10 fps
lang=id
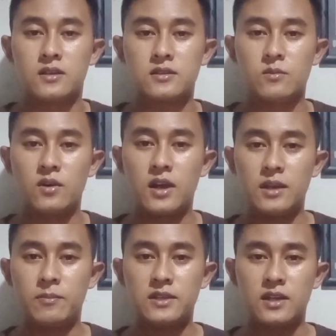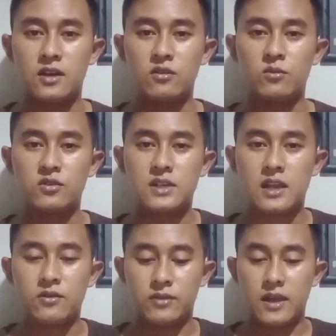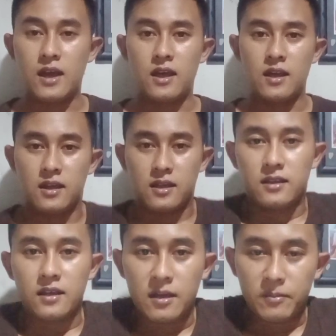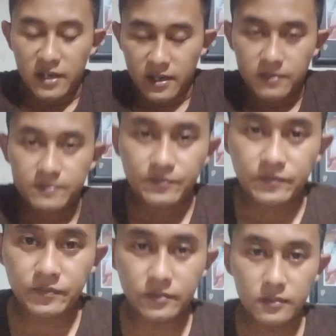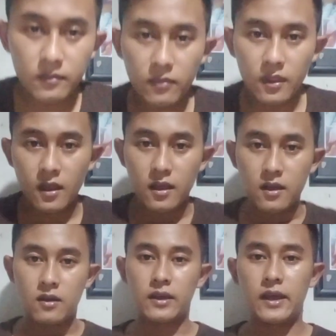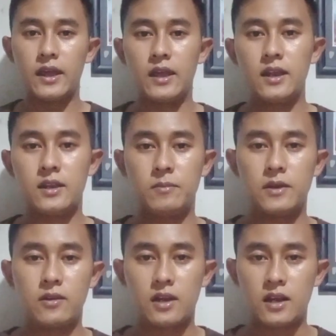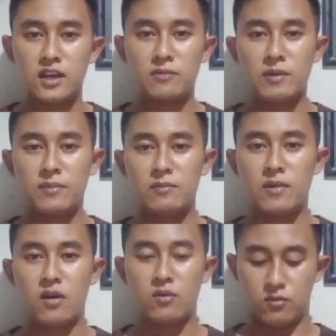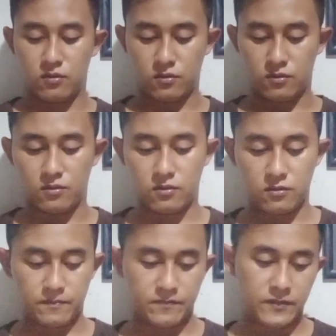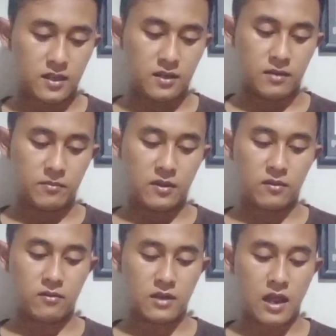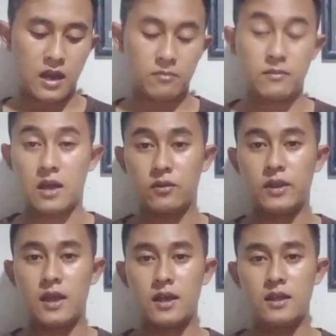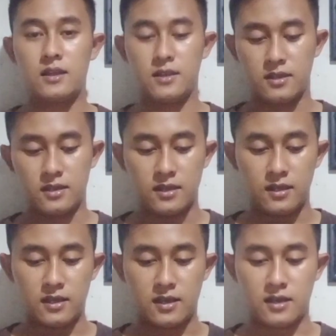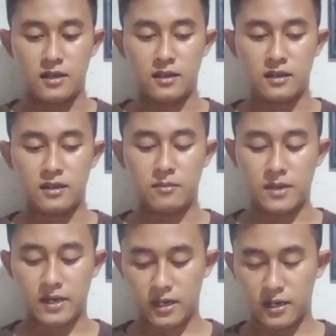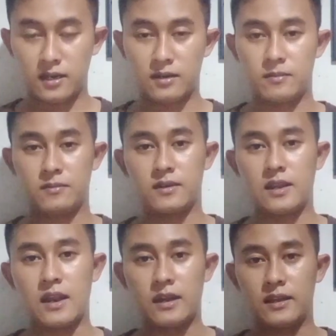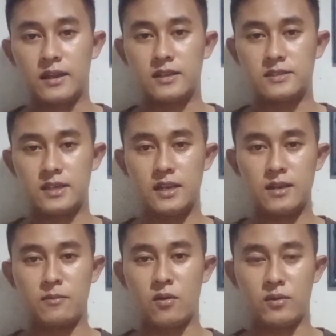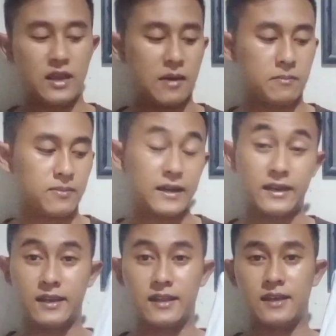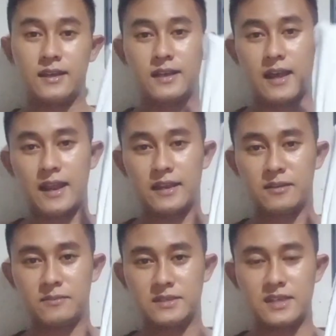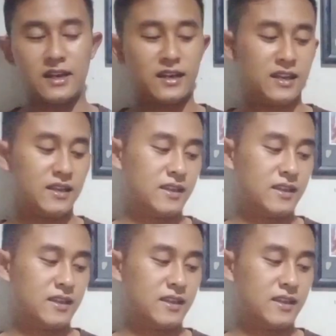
Semoga dipanjangkan umur selalu ya Amin Oke di video kali ini Papi mau review alat baru ya Yang kemarin alat yang kecil mau diupdate ya, ke alat yang besar nih